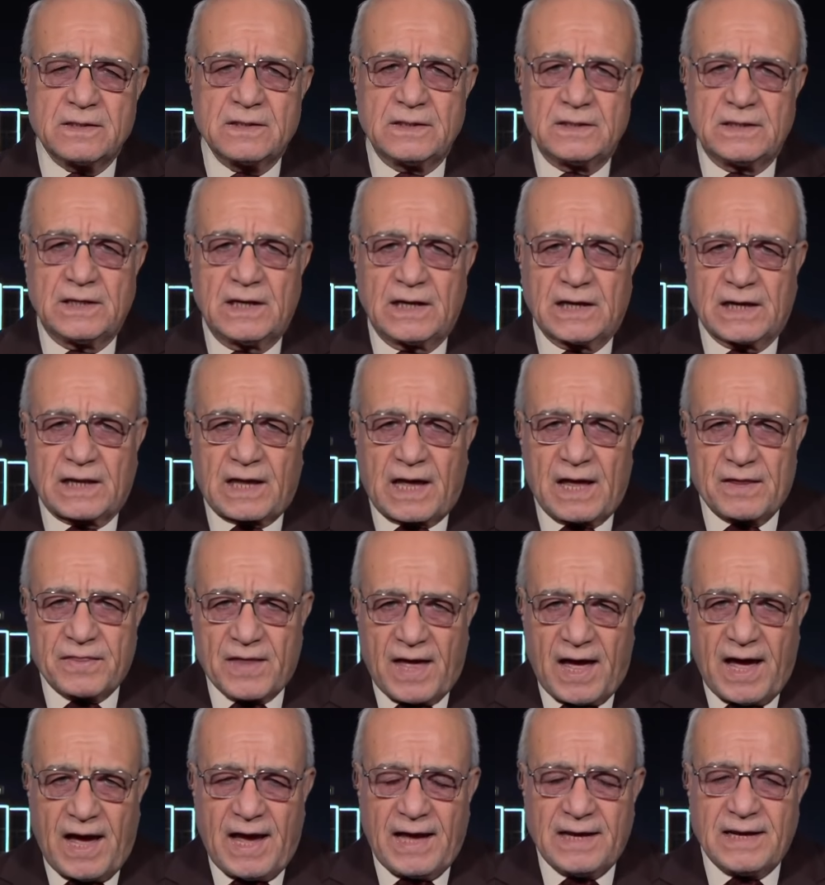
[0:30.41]

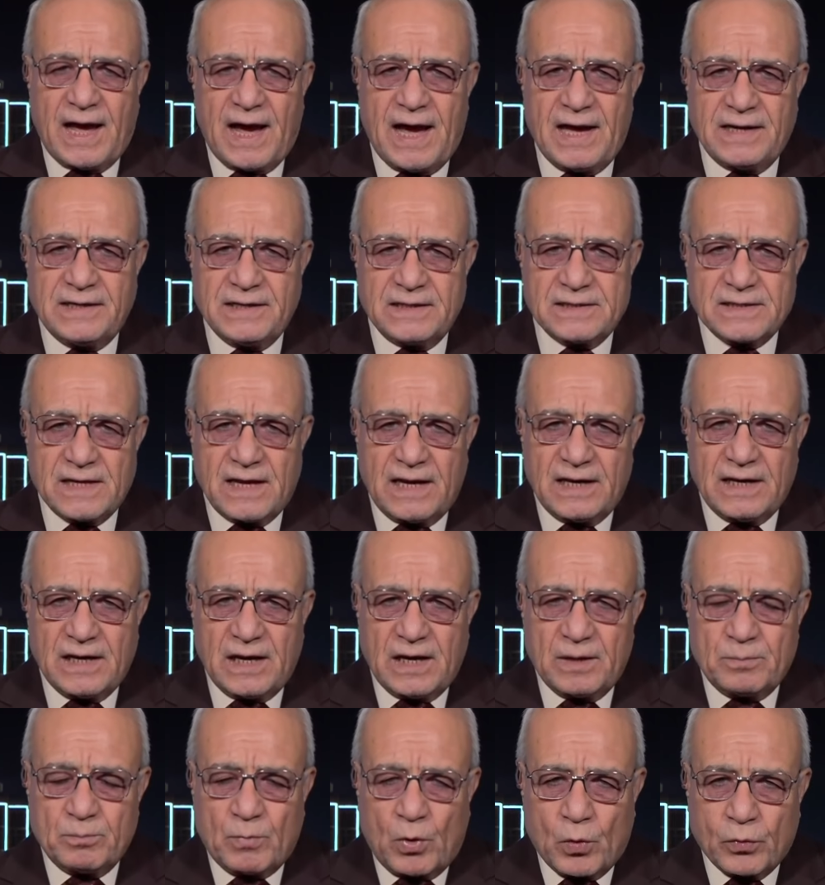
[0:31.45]
القضاء الآن
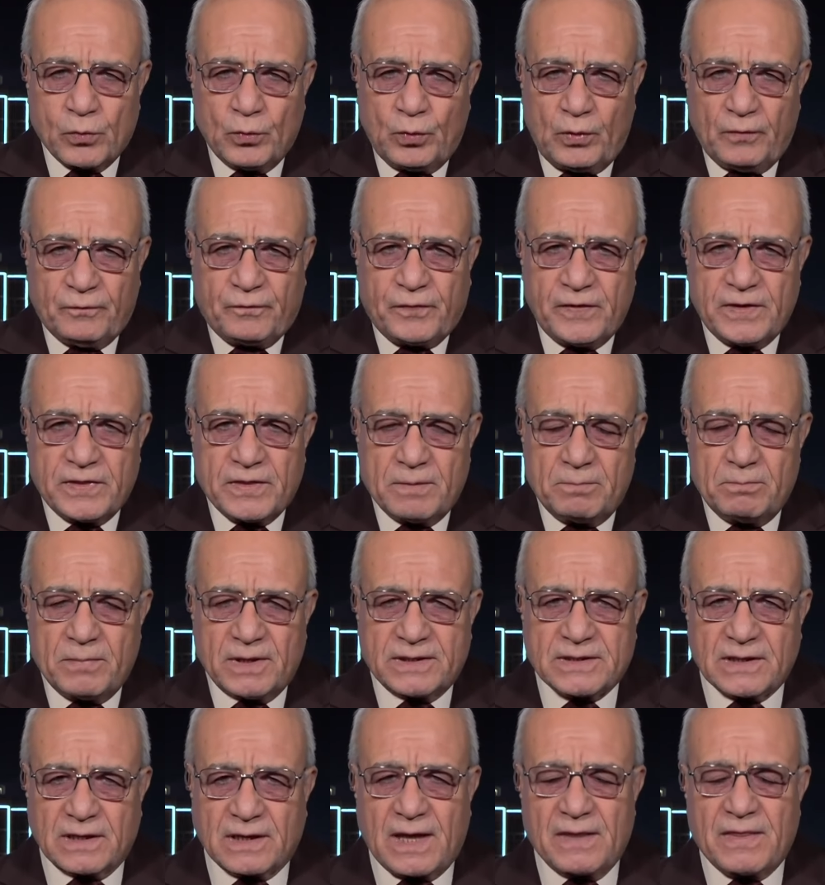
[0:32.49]
الموضوع في ذمة
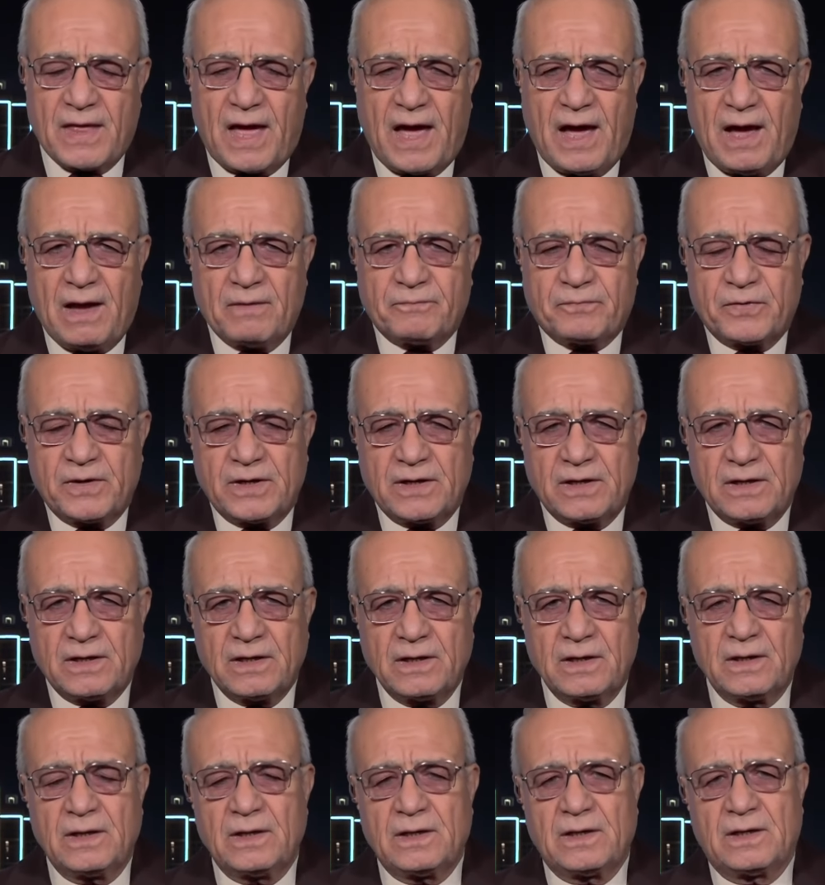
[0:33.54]
القضاء في
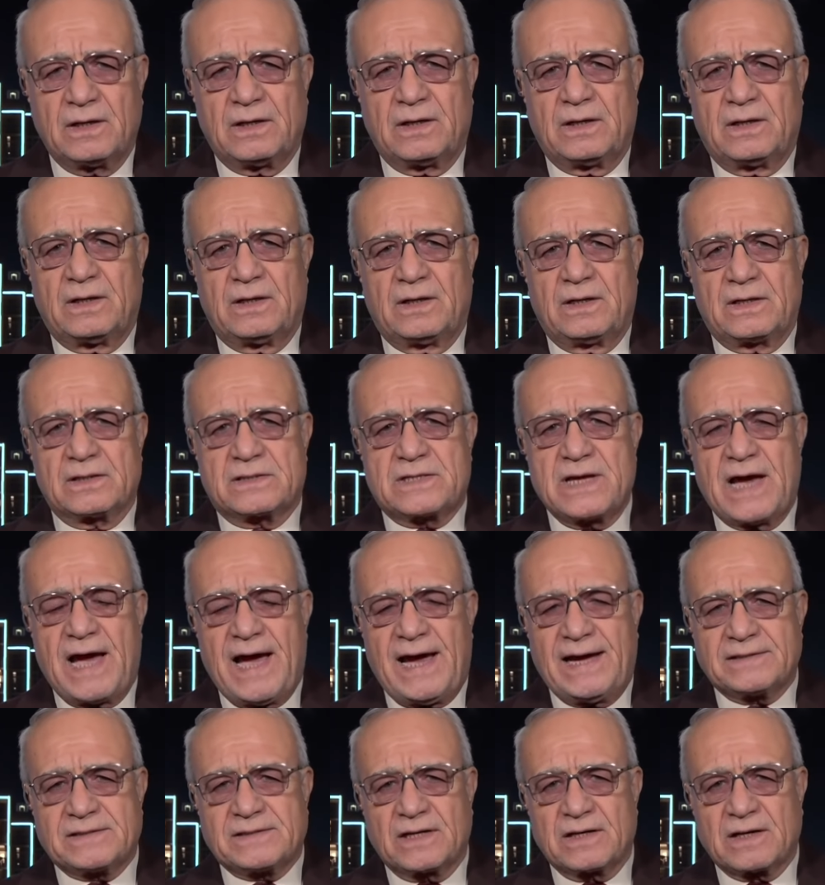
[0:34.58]
آه، ساحة
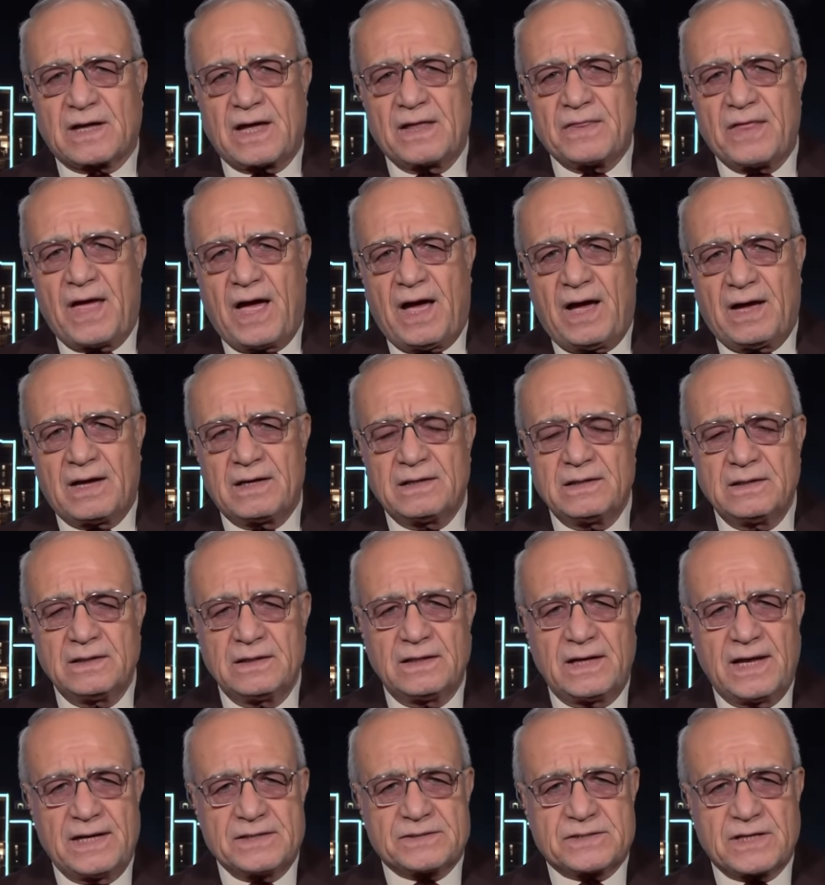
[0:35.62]
القضاء
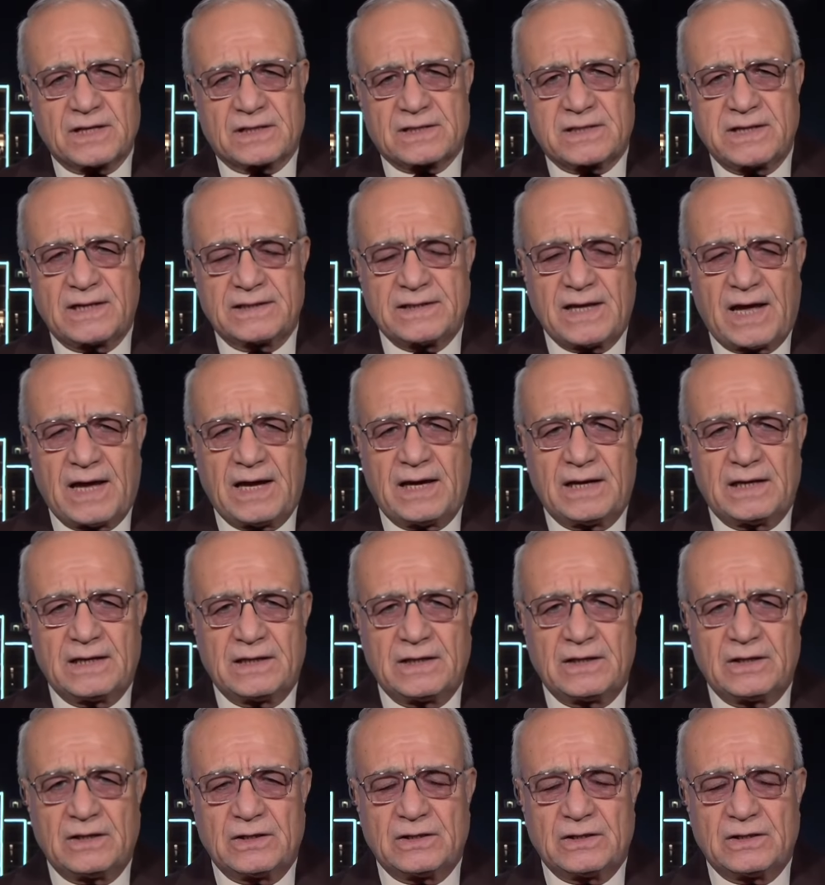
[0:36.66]
ليست لدى آه،